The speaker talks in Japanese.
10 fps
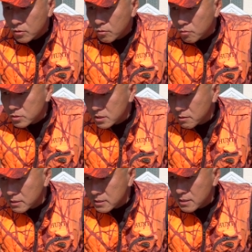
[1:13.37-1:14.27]
こちら
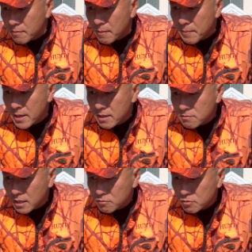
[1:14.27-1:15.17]
はですね、
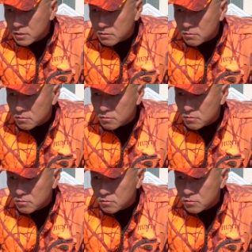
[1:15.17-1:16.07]
メールアドレス
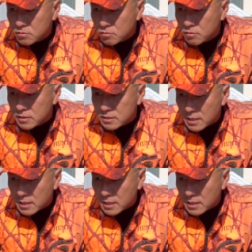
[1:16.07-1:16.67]
ちょっとです